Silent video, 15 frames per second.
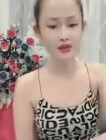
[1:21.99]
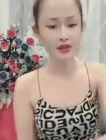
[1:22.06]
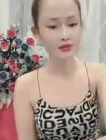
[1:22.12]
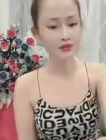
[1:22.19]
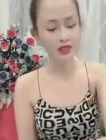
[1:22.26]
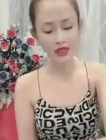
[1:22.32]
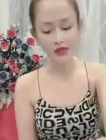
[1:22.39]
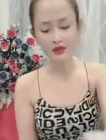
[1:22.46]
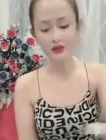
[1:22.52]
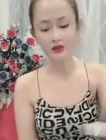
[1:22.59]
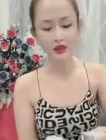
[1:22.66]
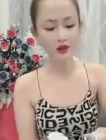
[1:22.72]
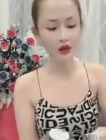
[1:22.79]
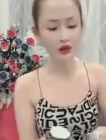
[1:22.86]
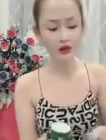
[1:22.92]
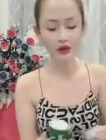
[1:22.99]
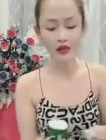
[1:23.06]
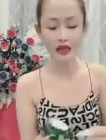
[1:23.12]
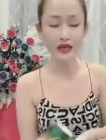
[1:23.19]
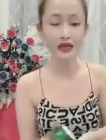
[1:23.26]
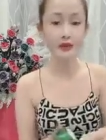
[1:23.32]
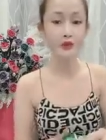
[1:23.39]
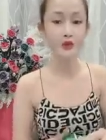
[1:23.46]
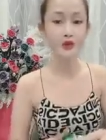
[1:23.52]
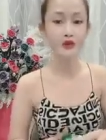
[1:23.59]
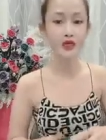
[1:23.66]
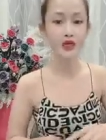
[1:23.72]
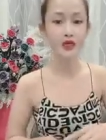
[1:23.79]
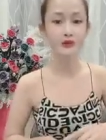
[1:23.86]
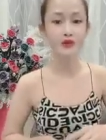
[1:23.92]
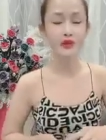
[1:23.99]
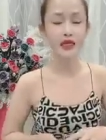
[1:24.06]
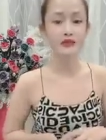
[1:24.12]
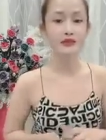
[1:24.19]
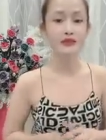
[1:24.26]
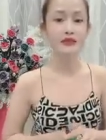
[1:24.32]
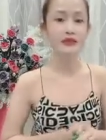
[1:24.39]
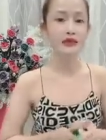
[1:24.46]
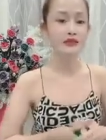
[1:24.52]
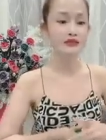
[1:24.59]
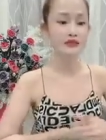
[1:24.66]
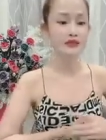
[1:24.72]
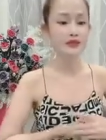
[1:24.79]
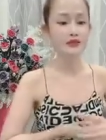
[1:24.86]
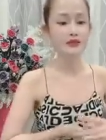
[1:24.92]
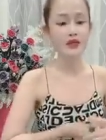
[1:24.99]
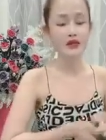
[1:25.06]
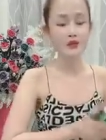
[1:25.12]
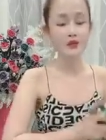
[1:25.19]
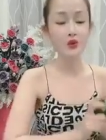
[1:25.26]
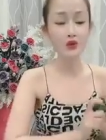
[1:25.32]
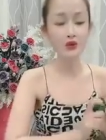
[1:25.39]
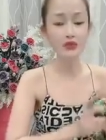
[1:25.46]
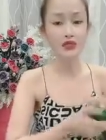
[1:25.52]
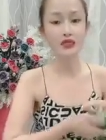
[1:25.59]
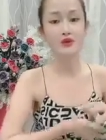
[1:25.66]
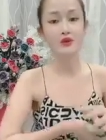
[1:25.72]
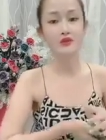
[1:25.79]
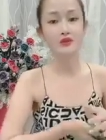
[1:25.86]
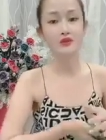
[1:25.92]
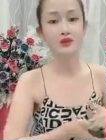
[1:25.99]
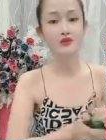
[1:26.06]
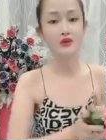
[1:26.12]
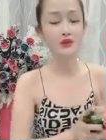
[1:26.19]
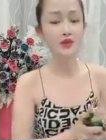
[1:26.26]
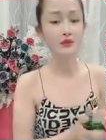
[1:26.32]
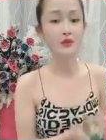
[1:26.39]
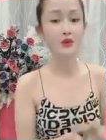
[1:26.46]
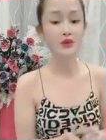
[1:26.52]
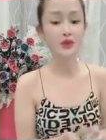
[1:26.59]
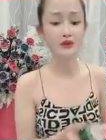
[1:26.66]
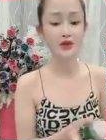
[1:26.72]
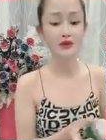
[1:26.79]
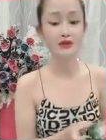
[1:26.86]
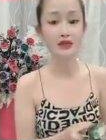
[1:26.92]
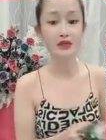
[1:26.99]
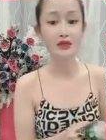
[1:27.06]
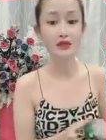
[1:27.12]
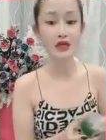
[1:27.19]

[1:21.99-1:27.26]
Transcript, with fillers: kem nén nhưng mà nó nó lạ lắm mọi người ơi nên tất cả những chị em nào muốn trải nghiệm sản phẩm này anh bóc em ngay và liền